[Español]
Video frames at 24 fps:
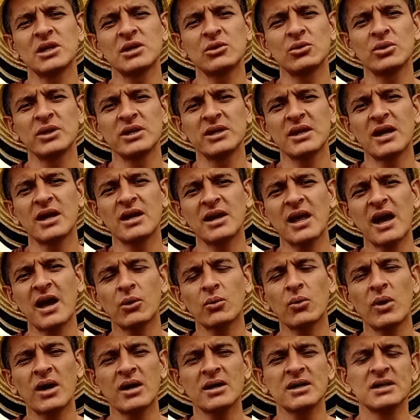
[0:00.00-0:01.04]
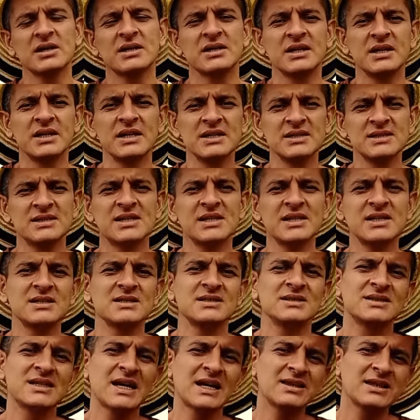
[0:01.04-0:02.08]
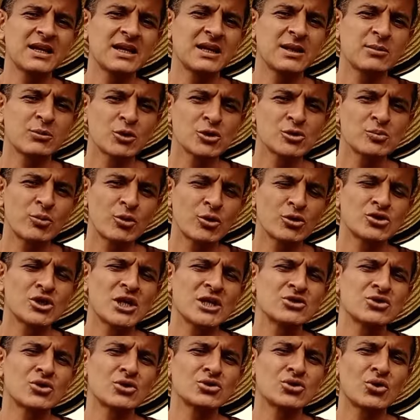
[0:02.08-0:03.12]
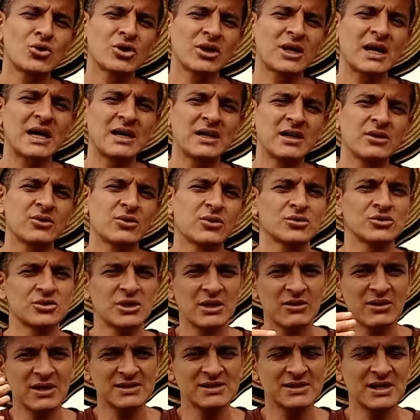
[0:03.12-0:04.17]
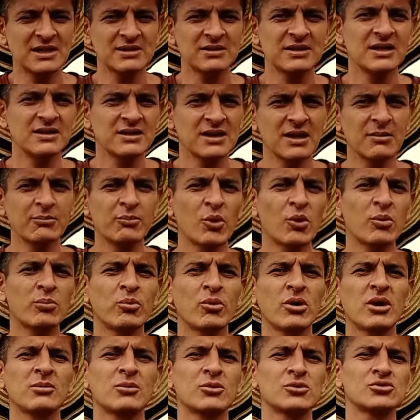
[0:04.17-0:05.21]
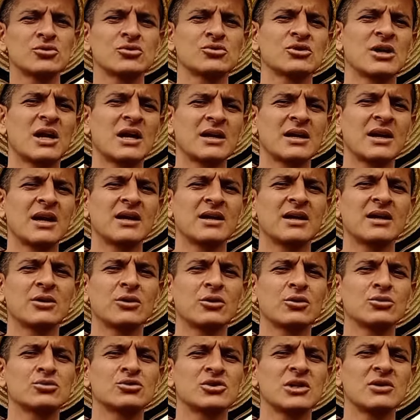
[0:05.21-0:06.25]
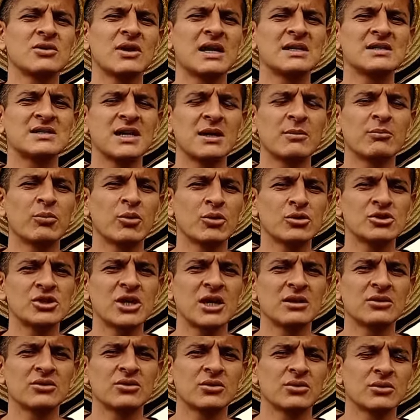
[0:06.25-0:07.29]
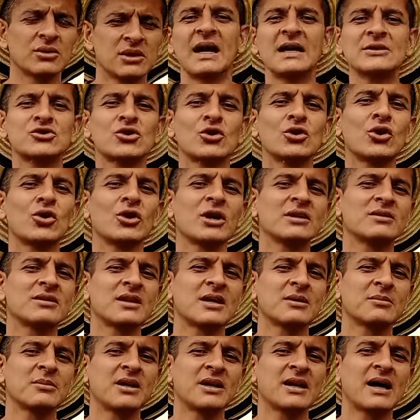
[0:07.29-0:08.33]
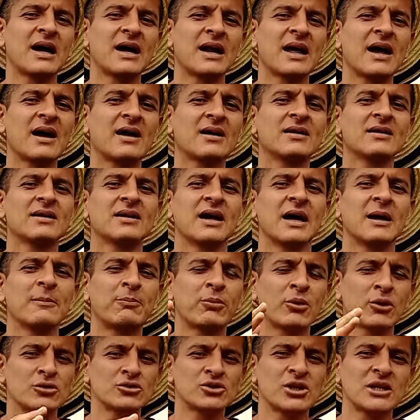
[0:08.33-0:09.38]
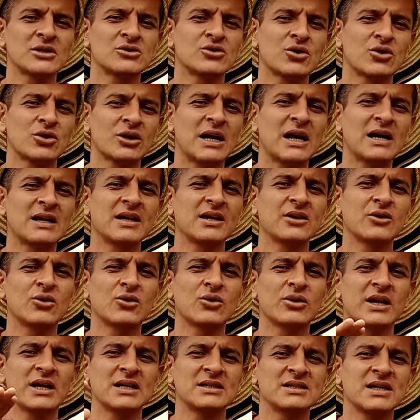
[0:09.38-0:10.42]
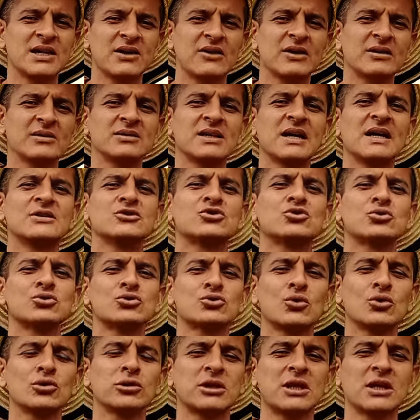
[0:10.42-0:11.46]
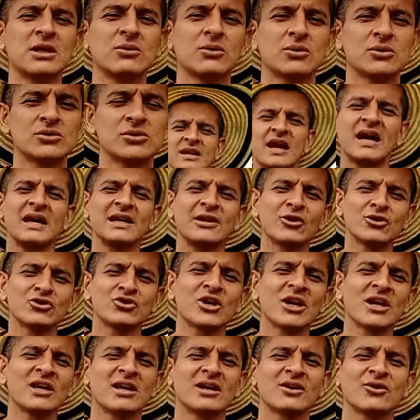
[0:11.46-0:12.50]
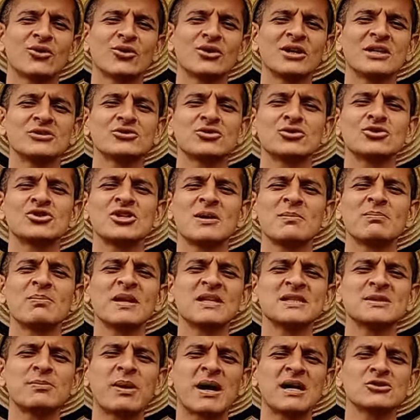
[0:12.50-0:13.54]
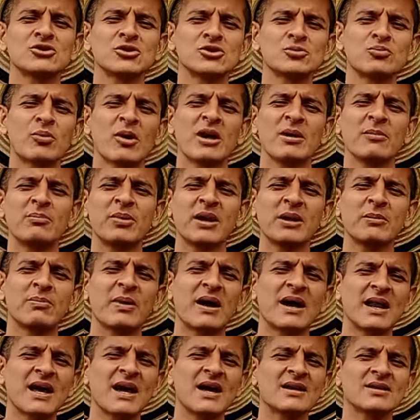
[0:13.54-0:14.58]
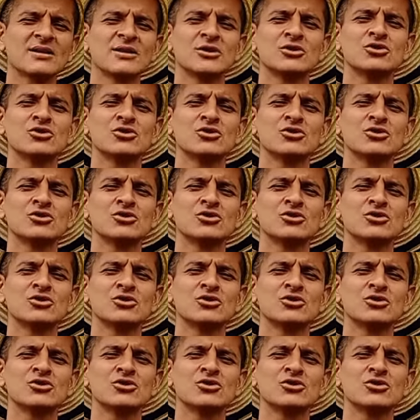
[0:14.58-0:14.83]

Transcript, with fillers: diluida en agua y si ya tenemos procesos orgánicos de bastante tiempo, podemos usarla inclusive al 100%. Eso lo determinará el proceso orgánico que lleven en sus cultivos. Y ahí lo tienen, con esos simples pasos pueden preparar